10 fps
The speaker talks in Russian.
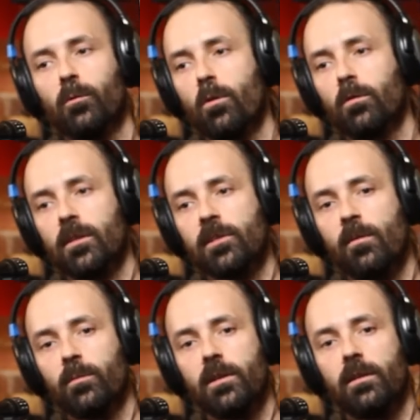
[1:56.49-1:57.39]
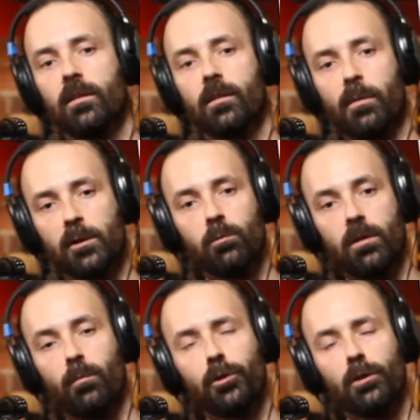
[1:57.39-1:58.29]
но на самом деле это по
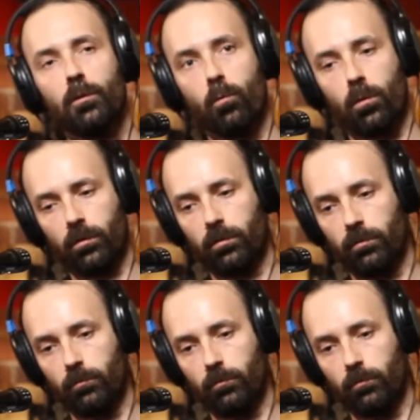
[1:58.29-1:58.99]
сути обычный корт.